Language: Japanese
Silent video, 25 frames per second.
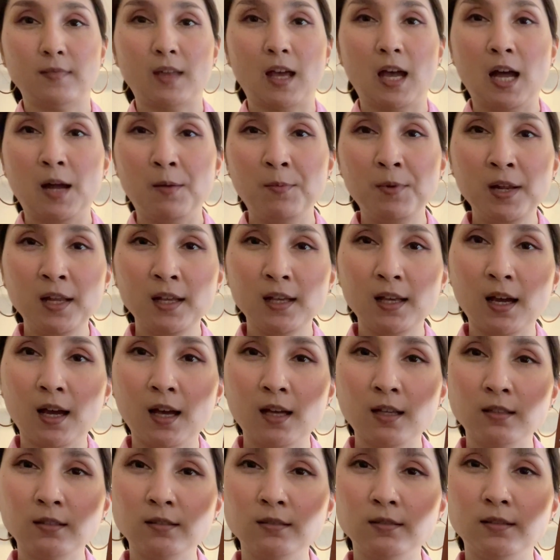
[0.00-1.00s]

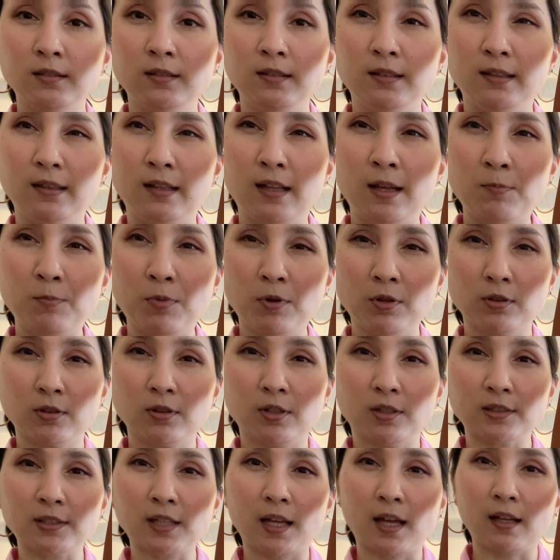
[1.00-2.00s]
アメリカン
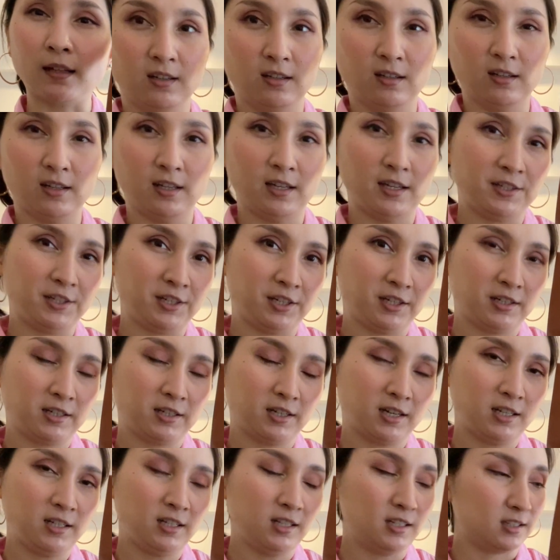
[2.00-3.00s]
デポットさん、えー、2
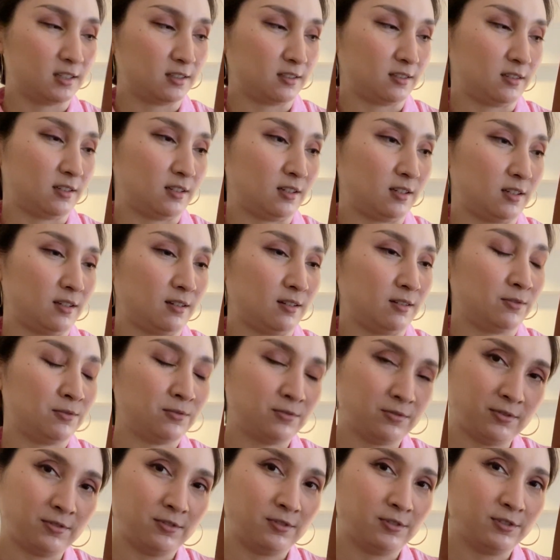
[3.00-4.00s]
階にですね
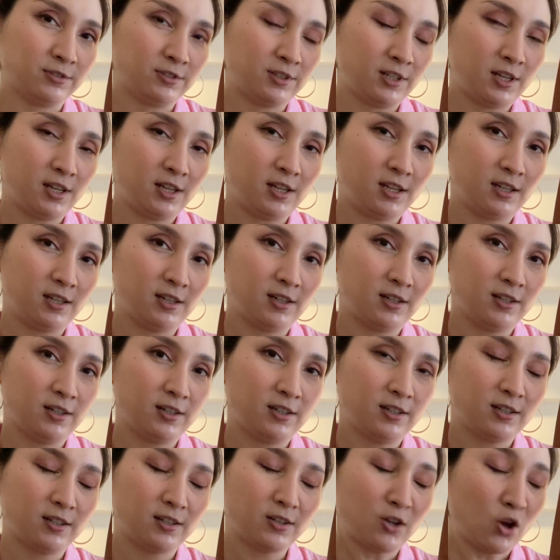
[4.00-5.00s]
古着
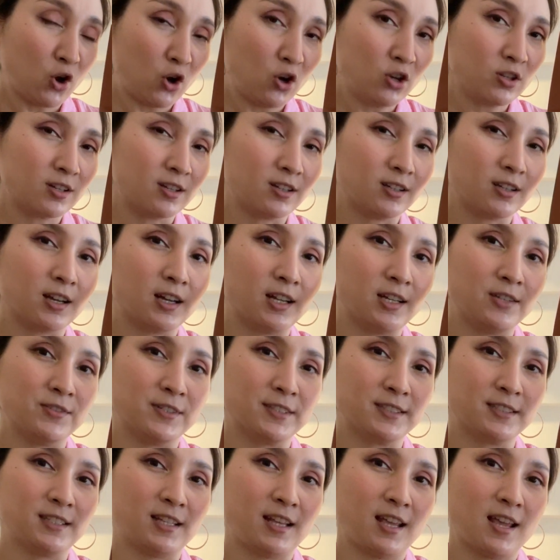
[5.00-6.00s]
コーナーがありま
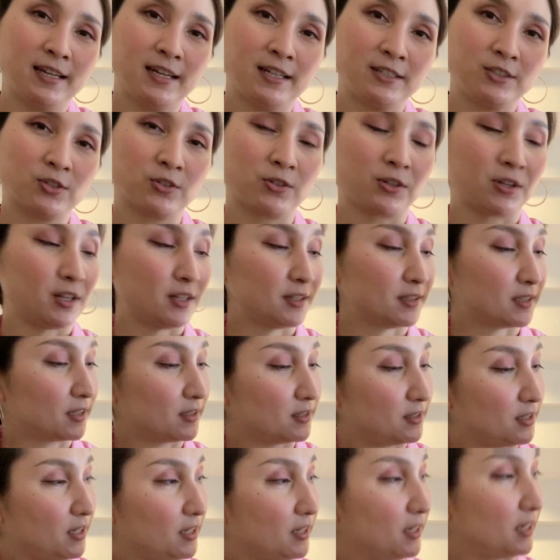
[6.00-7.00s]
してちょっとね撮
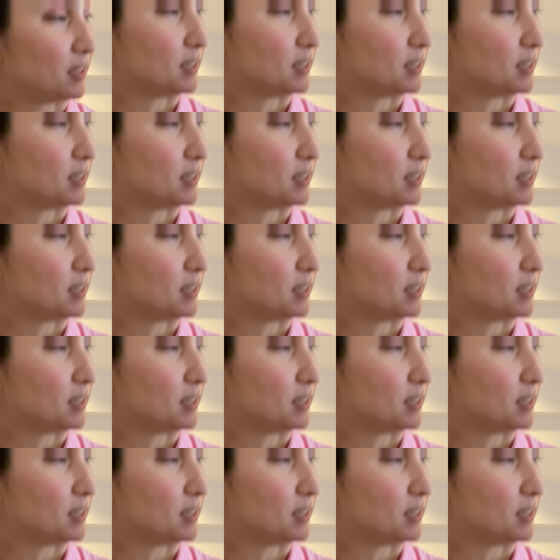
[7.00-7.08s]
影禁